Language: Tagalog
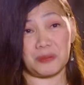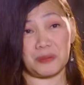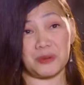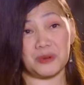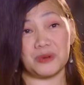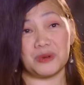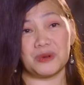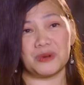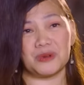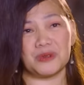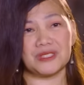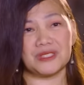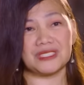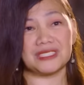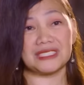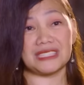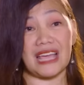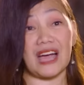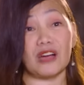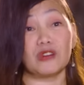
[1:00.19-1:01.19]
po
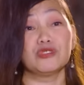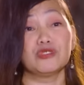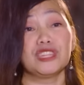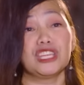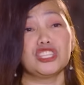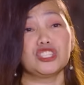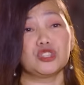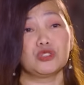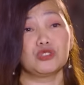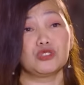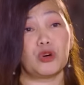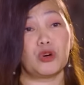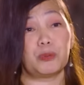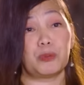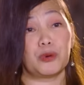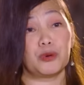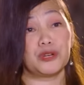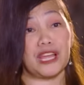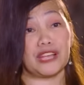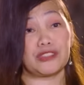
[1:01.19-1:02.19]
sa condition ko
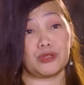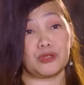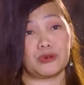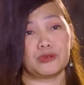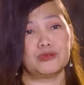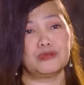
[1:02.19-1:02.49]
po na to.